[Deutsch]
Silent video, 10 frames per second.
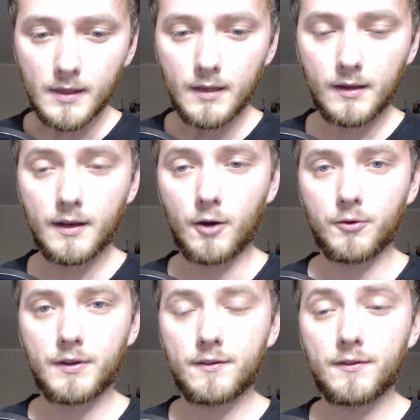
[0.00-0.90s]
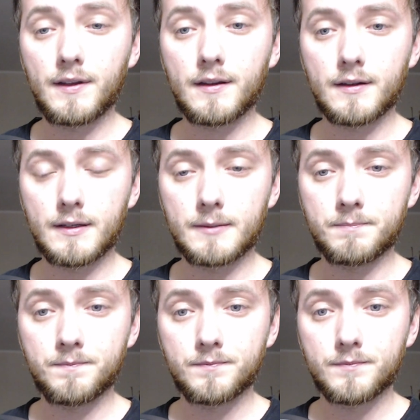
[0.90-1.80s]
Genau, und deswegen
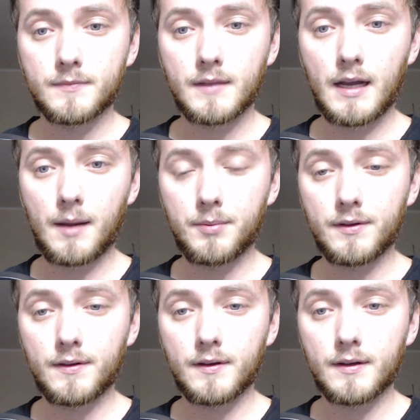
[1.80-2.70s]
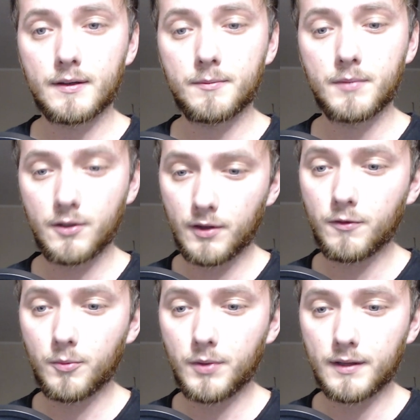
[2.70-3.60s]
ähm, habe ich äh, mich
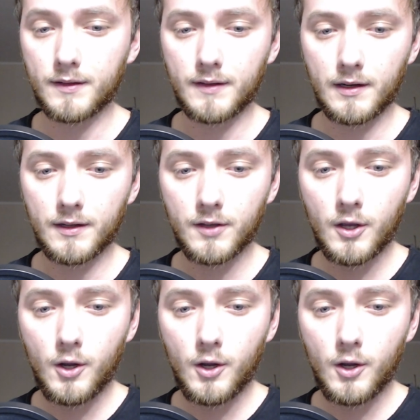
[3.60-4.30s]
informiert tatsächlich.